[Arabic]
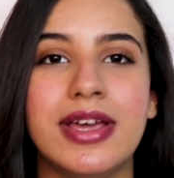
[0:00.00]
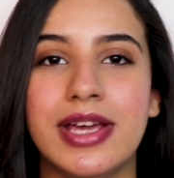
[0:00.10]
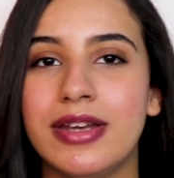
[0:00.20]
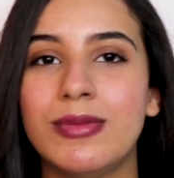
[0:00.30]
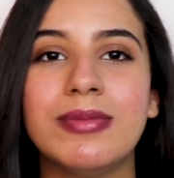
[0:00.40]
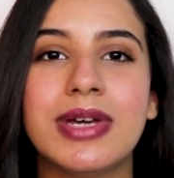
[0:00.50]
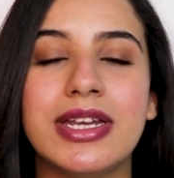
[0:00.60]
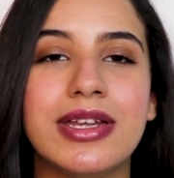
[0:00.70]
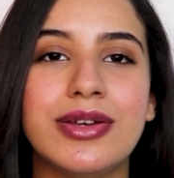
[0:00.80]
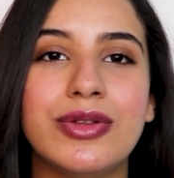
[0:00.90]
يعني
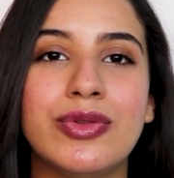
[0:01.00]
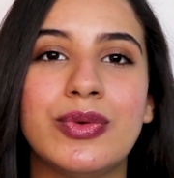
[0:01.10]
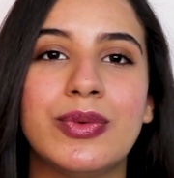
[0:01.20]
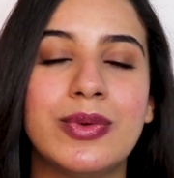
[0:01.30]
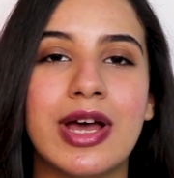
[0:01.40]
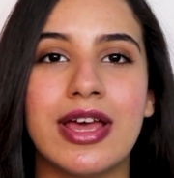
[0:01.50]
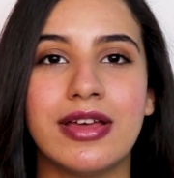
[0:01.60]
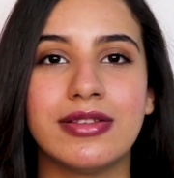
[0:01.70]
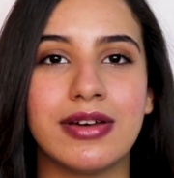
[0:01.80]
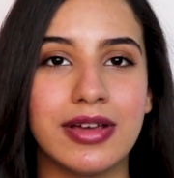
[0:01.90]
ممكن إن انتوا
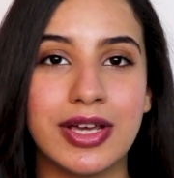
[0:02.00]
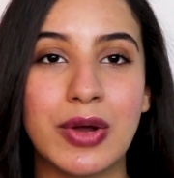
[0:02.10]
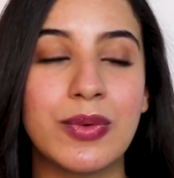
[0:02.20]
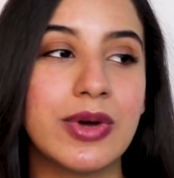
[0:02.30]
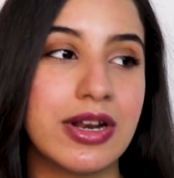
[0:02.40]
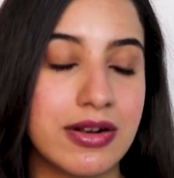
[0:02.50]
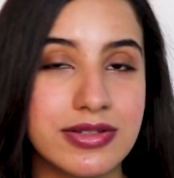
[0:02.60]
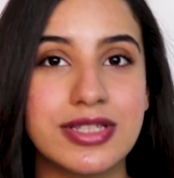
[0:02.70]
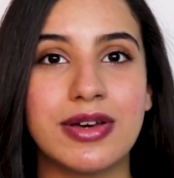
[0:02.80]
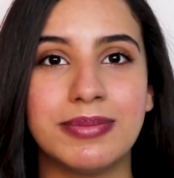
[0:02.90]
آه، تغيروا
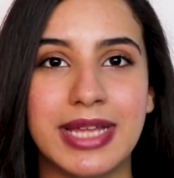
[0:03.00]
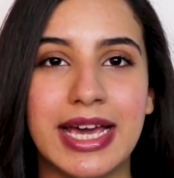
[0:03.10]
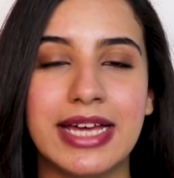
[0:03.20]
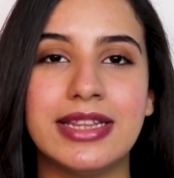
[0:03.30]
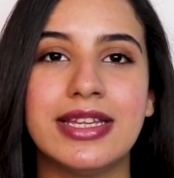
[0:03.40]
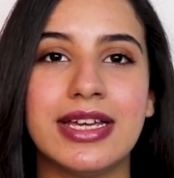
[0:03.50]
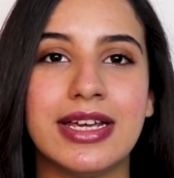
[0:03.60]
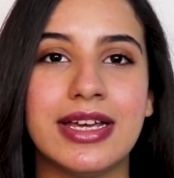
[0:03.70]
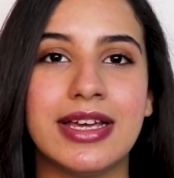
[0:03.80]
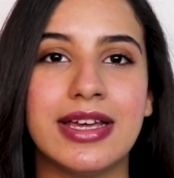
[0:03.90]
الرصة بتاعة
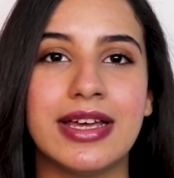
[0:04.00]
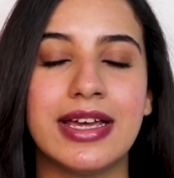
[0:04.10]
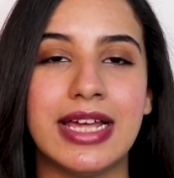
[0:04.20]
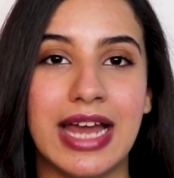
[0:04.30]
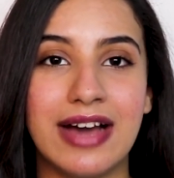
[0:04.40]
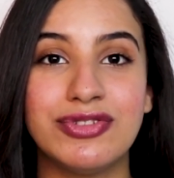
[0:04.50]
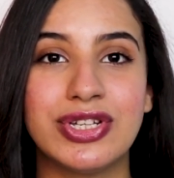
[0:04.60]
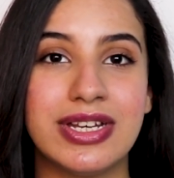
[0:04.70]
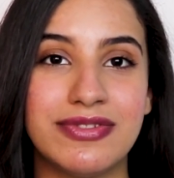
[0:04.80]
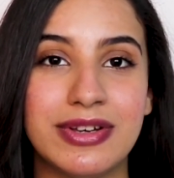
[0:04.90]
آه،
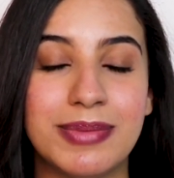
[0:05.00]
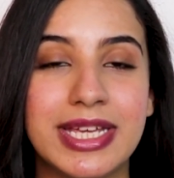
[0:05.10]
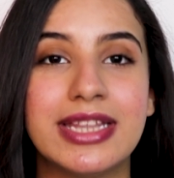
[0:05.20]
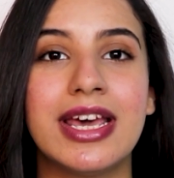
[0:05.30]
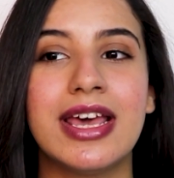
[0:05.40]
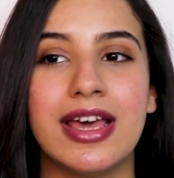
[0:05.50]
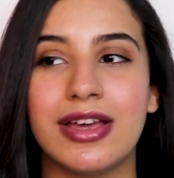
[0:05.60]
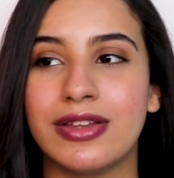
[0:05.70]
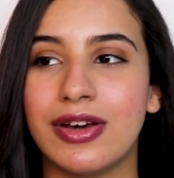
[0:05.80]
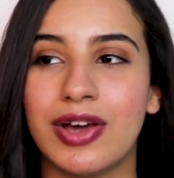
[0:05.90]
العفش اللي في البيت
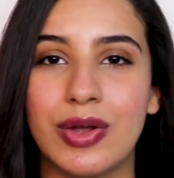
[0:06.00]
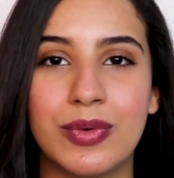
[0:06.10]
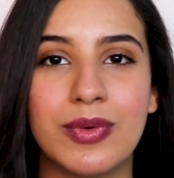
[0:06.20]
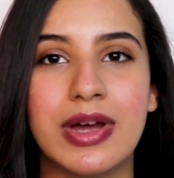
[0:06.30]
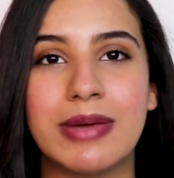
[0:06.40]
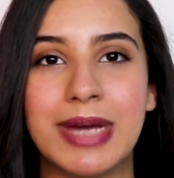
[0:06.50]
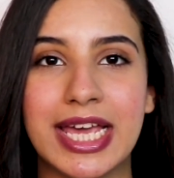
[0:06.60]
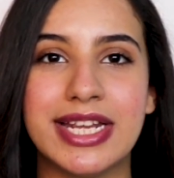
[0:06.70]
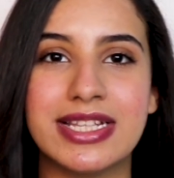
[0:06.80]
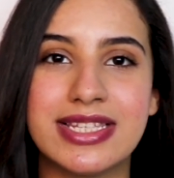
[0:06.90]
تغيروا
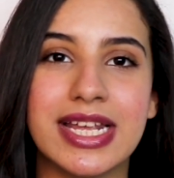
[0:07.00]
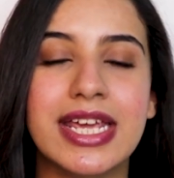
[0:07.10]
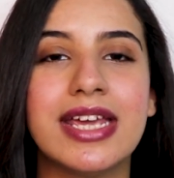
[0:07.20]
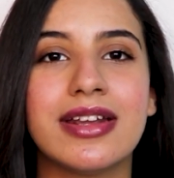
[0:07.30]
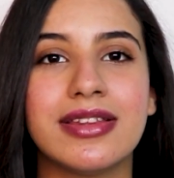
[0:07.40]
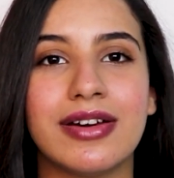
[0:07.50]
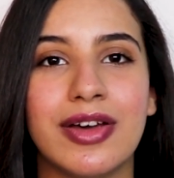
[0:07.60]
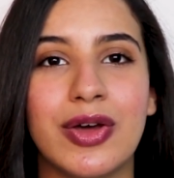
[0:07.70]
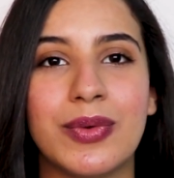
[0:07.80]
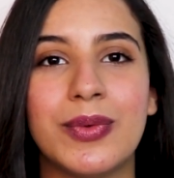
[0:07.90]
مكان السرير
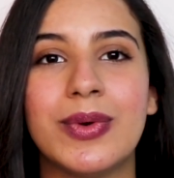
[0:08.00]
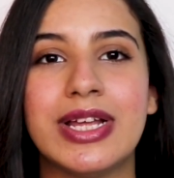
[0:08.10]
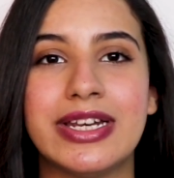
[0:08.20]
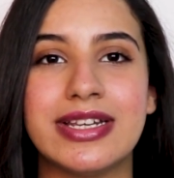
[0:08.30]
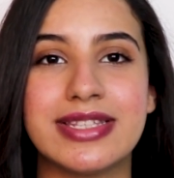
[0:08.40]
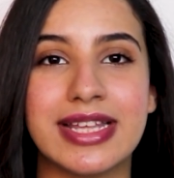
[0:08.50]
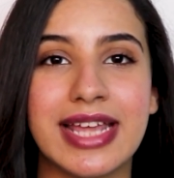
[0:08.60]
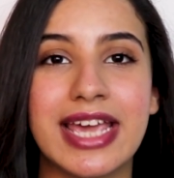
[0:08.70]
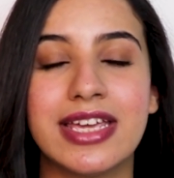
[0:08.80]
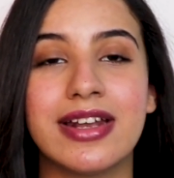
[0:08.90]
تغيروا
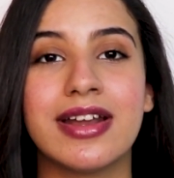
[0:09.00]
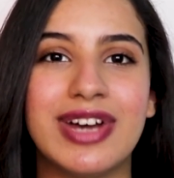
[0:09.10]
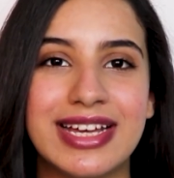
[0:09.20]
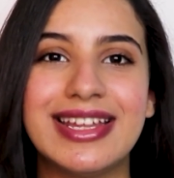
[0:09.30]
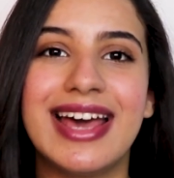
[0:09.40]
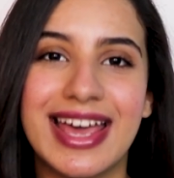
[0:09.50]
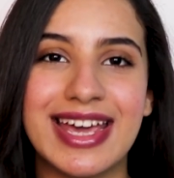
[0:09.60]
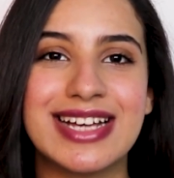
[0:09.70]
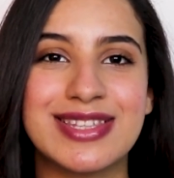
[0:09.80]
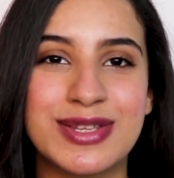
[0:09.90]
الستاير فده
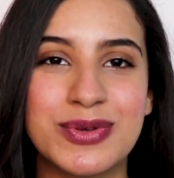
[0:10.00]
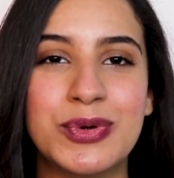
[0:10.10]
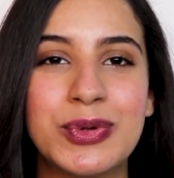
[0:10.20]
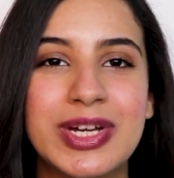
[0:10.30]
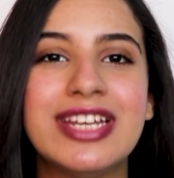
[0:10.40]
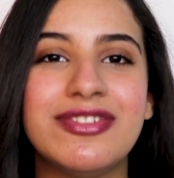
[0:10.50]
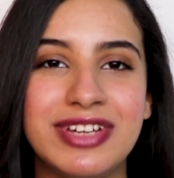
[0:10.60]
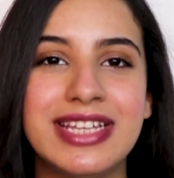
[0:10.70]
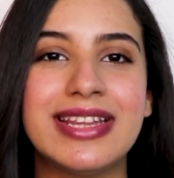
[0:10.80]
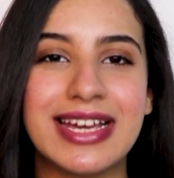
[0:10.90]
هيحسسكم إن
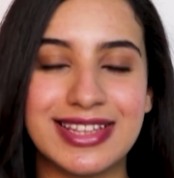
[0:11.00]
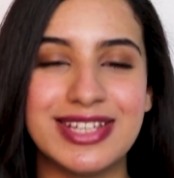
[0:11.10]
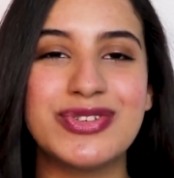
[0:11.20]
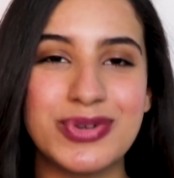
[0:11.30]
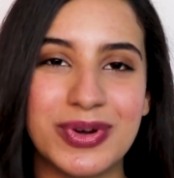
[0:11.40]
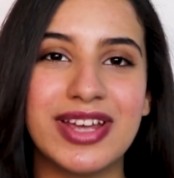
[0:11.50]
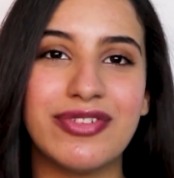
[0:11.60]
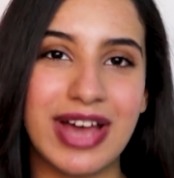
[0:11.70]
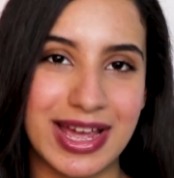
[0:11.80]
في تجديد شوية في